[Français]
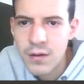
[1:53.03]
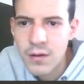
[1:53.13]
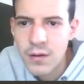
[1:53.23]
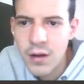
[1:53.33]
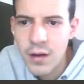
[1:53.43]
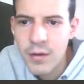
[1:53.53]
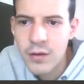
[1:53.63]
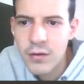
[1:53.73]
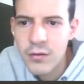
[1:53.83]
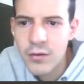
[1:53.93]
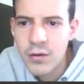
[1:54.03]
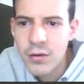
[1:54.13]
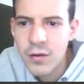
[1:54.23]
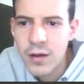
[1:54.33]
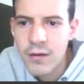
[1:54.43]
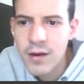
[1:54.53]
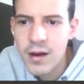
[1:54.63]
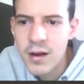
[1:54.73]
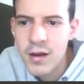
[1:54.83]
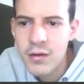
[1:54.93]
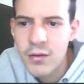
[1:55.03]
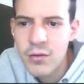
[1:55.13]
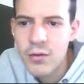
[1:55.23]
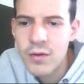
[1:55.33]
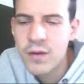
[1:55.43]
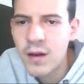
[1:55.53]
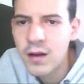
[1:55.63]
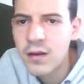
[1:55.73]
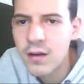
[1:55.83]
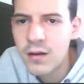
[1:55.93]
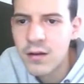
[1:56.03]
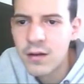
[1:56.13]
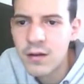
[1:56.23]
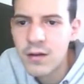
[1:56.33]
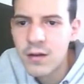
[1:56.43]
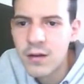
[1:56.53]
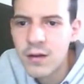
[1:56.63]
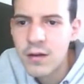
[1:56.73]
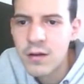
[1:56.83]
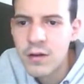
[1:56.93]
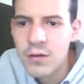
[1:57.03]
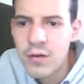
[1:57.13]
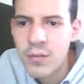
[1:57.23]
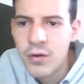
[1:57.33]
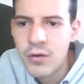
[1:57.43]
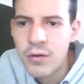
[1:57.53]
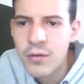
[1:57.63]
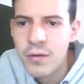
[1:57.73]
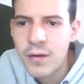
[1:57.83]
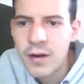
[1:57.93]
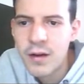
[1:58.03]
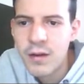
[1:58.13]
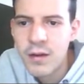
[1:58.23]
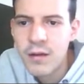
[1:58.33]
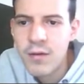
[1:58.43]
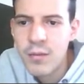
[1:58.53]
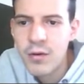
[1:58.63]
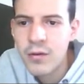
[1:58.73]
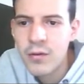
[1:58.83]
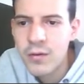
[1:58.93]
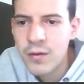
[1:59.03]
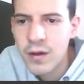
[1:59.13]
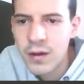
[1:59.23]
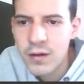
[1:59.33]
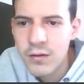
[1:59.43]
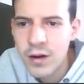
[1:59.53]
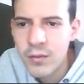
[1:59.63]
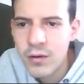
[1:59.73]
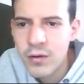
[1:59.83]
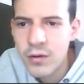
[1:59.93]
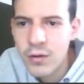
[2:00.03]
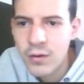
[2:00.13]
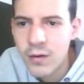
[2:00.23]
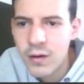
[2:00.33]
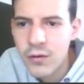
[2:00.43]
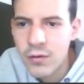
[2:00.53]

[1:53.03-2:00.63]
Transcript: Et là maintenant sur euh, cavalier E5, je vais prendre en E5, il va prendre en E5 et je vais aller prendre en C2.